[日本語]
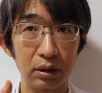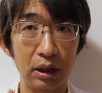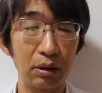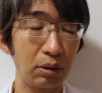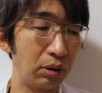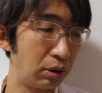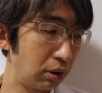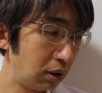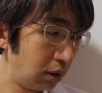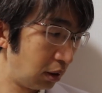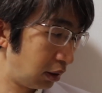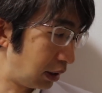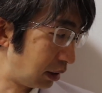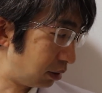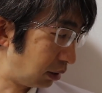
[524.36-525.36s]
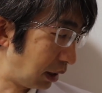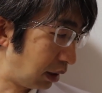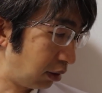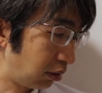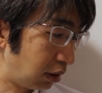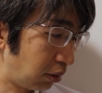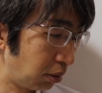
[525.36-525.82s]
結構摂取で
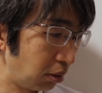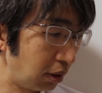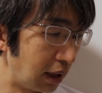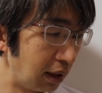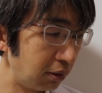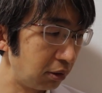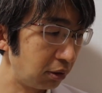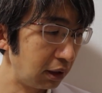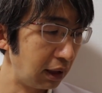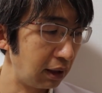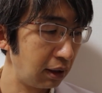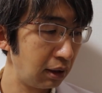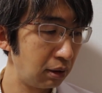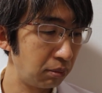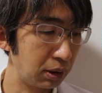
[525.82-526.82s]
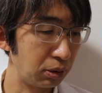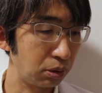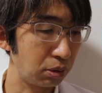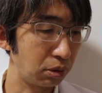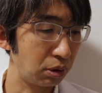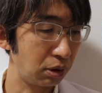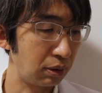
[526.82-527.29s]
きるってことがあるので、まあ、ちょっ
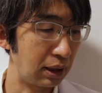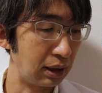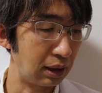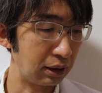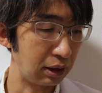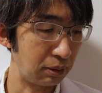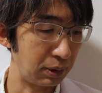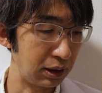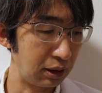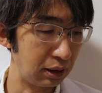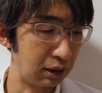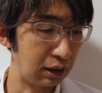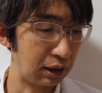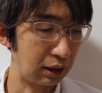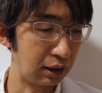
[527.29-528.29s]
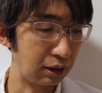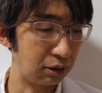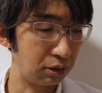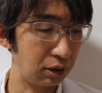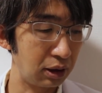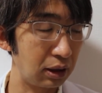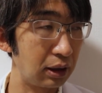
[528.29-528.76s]
とそれは頭に入れていただけ
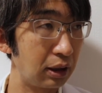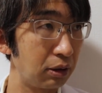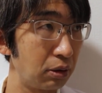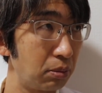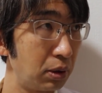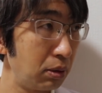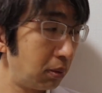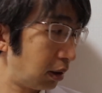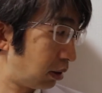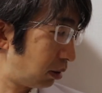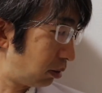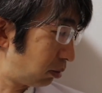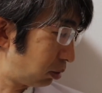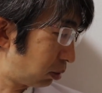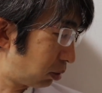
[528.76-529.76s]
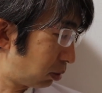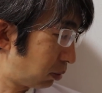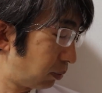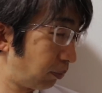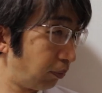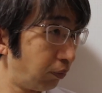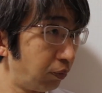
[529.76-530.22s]
るといいかなと思います。
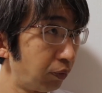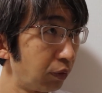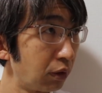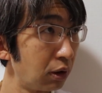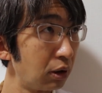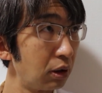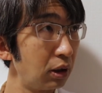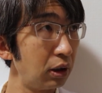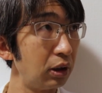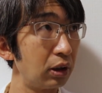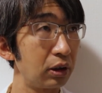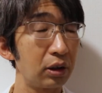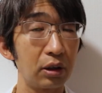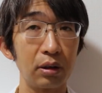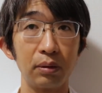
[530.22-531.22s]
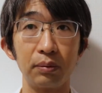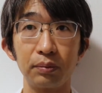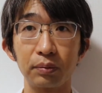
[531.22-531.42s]
見ました。っ